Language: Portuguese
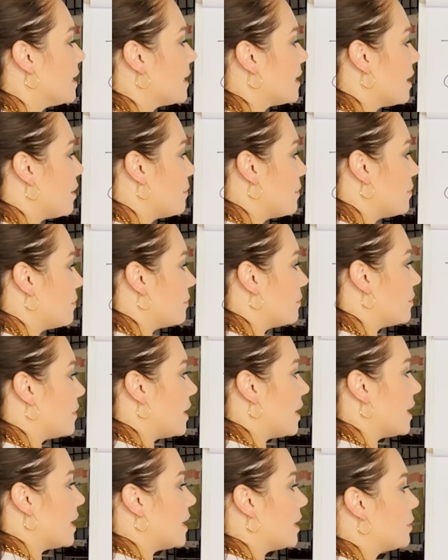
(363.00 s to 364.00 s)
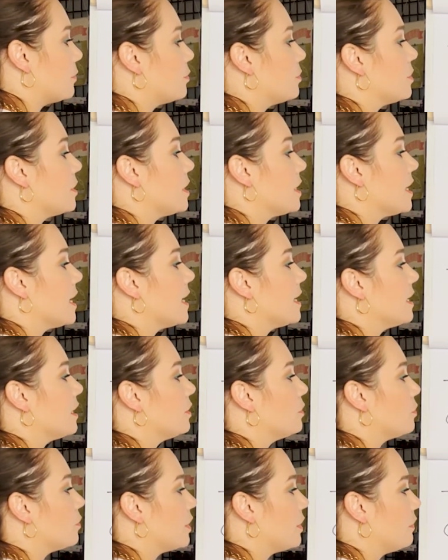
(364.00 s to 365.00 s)
aqui é o meu verbo e ele
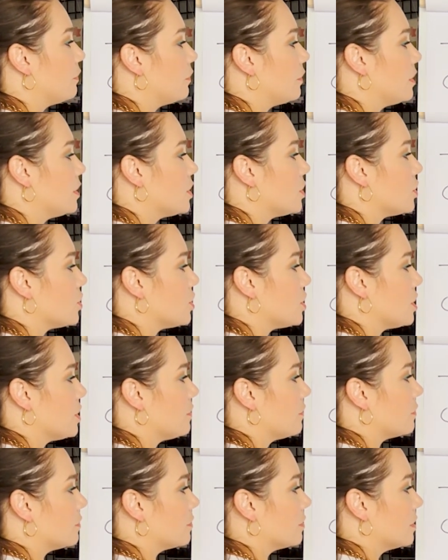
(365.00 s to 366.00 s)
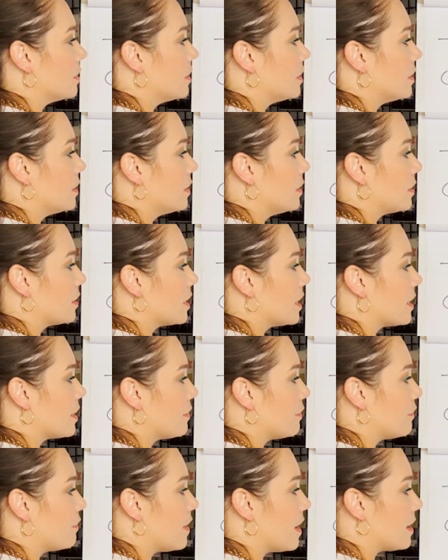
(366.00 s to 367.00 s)
no infinitivo, o que, que
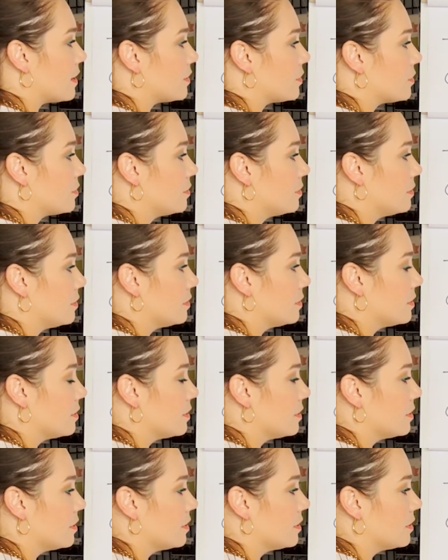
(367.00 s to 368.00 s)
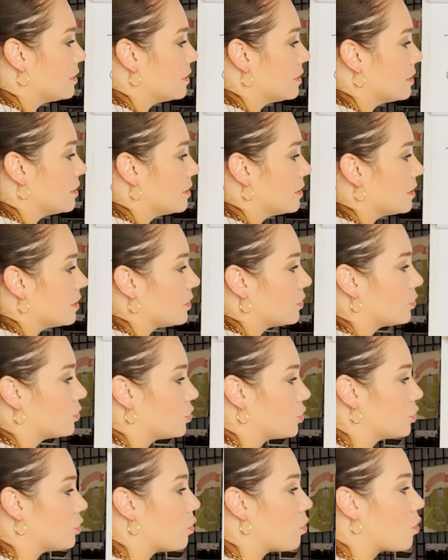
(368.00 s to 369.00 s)
eu faço?
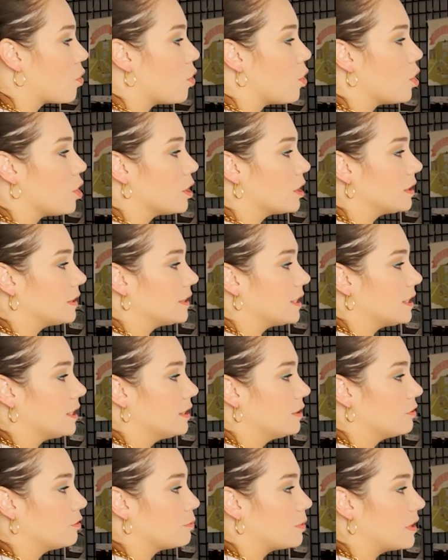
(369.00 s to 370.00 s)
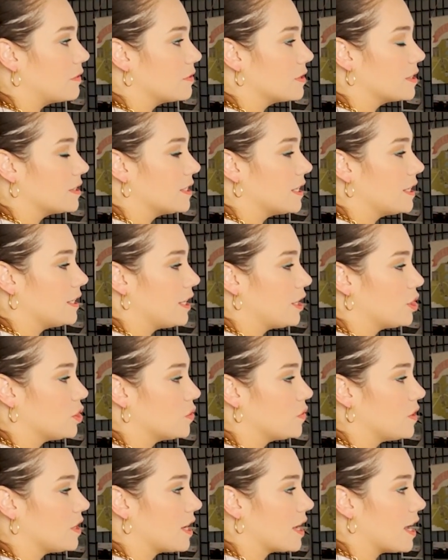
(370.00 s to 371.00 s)
Estou cortando para você
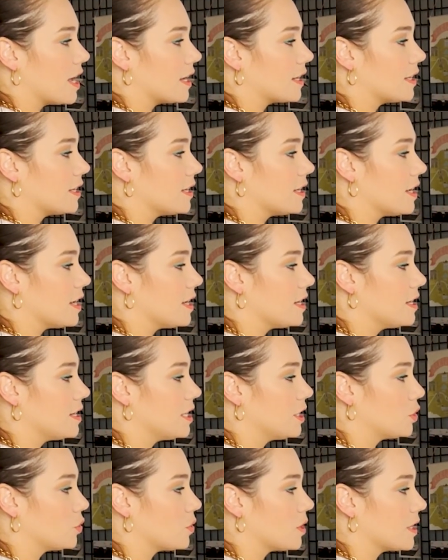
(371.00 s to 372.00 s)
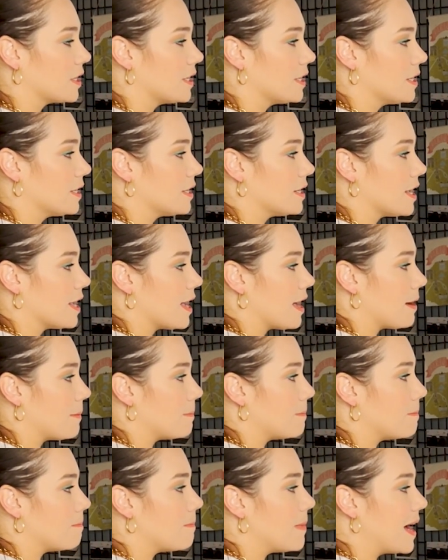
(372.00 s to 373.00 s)
identificar que isso aqui é a
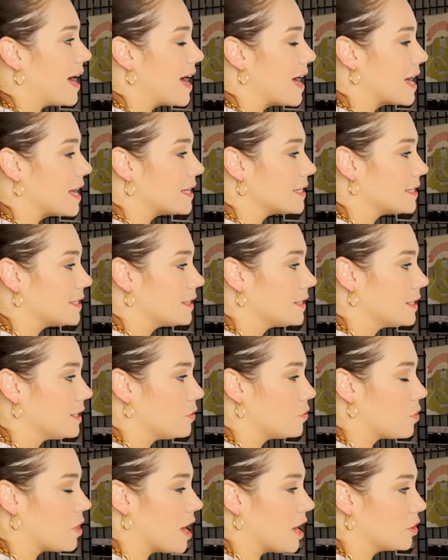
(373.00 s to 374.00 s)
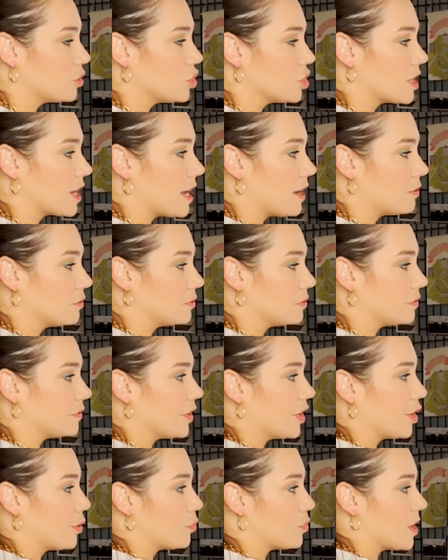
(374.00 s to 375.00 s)
base, o radical do
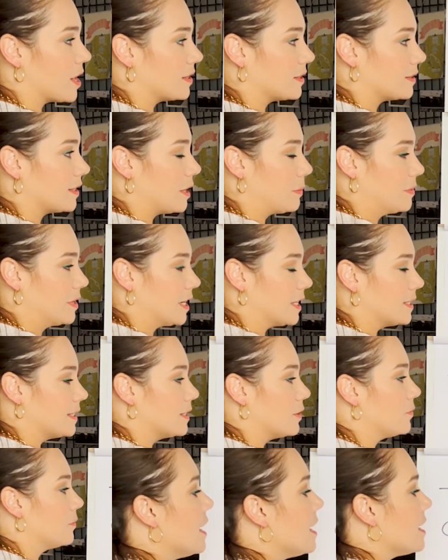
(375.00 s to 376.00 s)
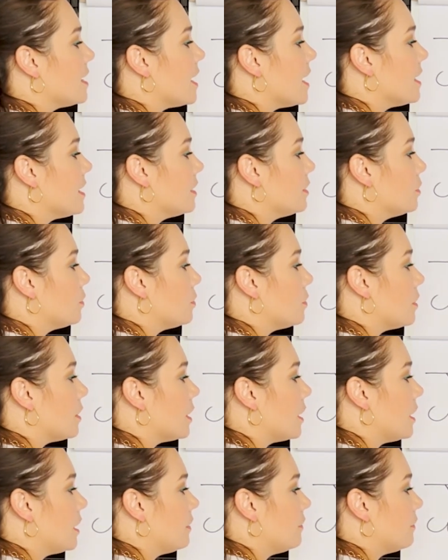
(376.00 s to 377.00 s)
verbo e essa terminação. E ele no
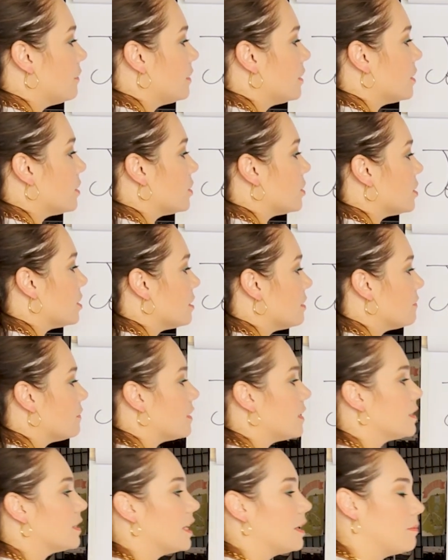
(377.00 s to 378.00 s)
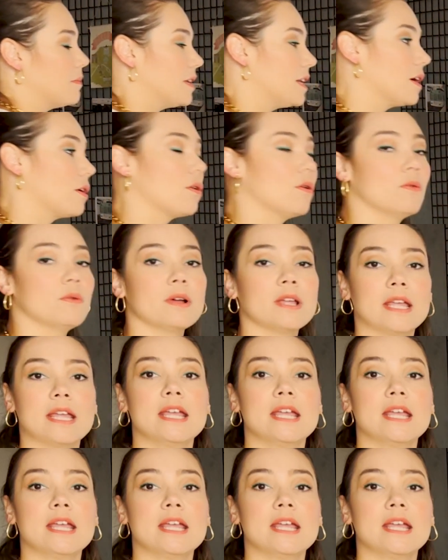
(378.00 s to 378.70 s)
infinitivo, ele termina com